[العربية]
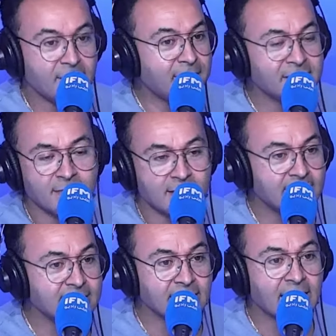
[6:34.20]
فما عباد
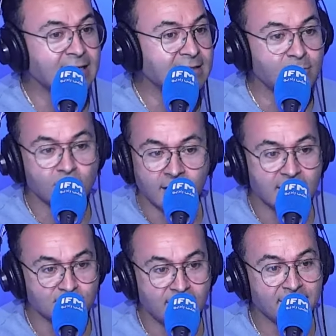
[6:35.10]
مثلا تلقى عندها
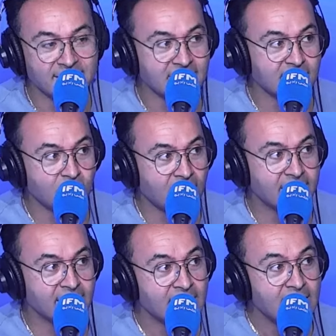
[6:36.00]
بلوكاج مع ماتير
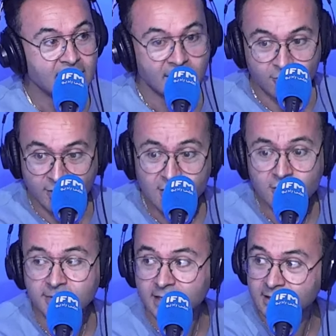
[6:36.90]
معينه راهو
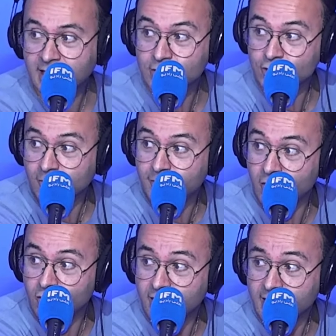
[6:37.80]
تنجم تختار شعبه
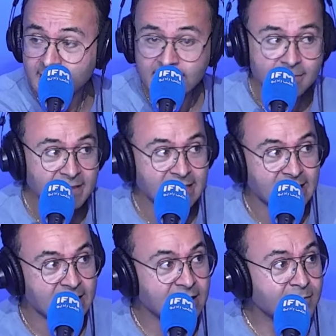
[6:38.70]
اخرى اللي الماتير
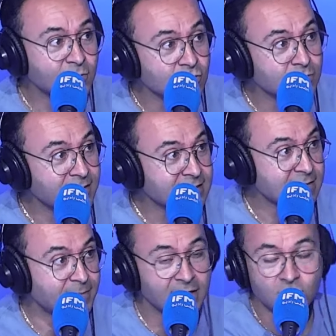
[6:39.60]
هذيك ما تكونش
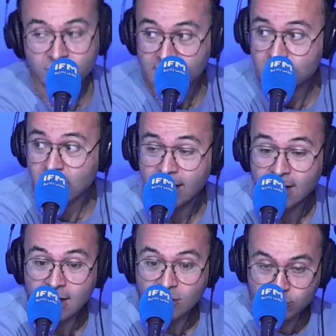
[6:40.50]
برانسيبال وتنجح
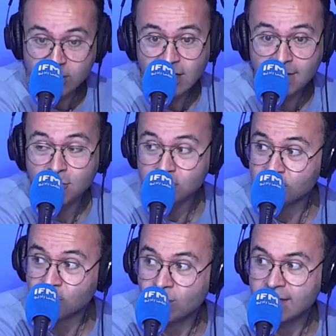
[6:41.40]
وتنجح
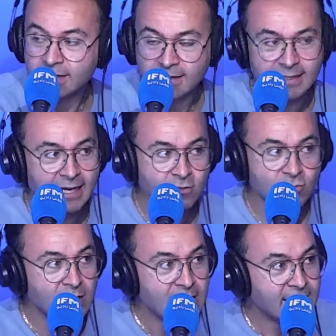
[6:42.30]
بمونسيون قويه
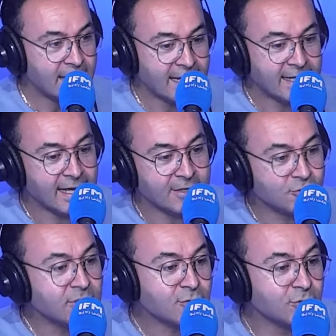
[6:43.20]
لانه هل
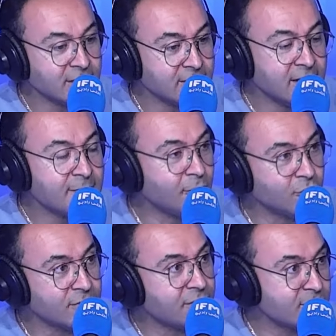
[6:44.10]
شنو نجم
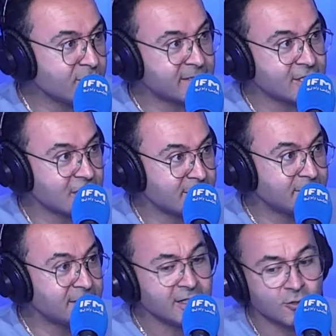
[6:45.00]
نربحوا نفهموا التجارب
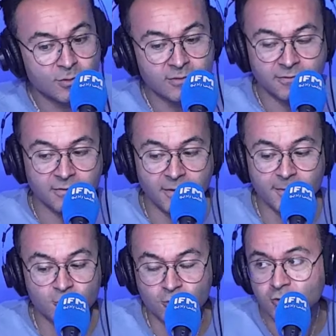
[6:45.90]
نتاعكم يعني
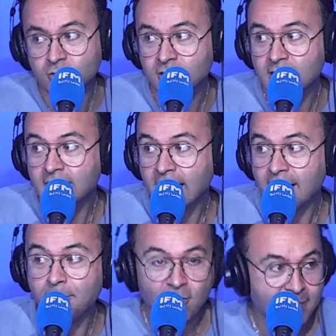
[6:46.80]
فما توجور
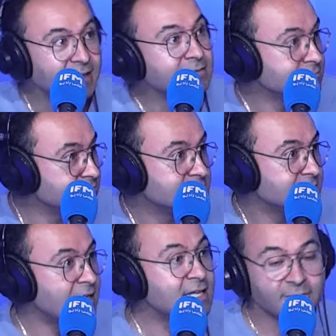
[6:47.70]
ان بلان بي
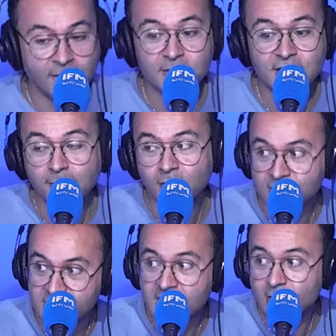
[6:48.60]
اذا فماش ان بلون
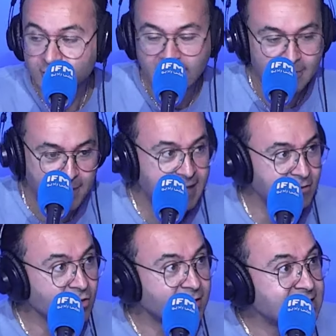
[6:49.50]
سي ودي بي
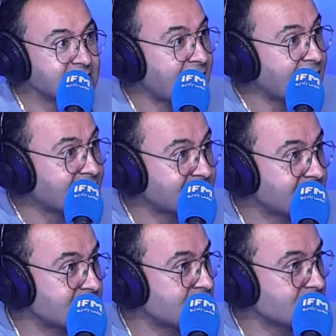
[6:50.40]
دونك انت
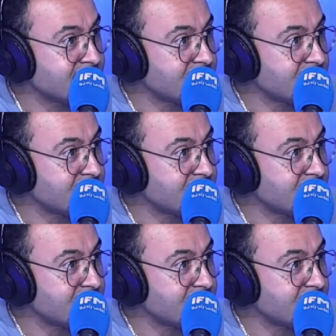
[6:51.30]
قلقتك سيونس ما